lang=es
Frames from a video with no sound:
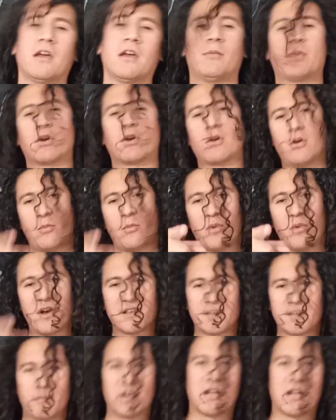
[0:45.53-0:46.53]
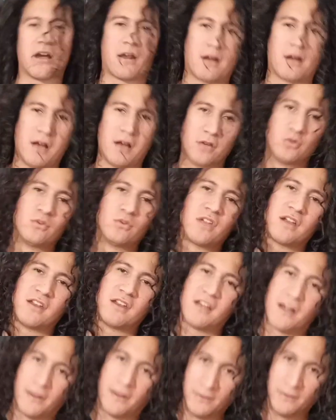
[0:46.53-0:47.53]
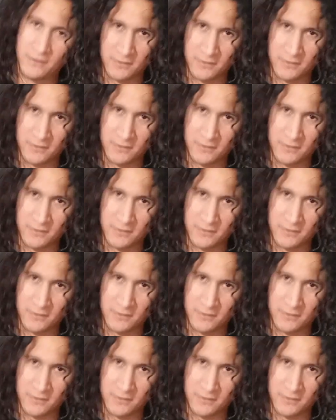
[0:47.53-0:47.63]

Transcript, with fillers: espero que lo puedas aplicar a tu técnica.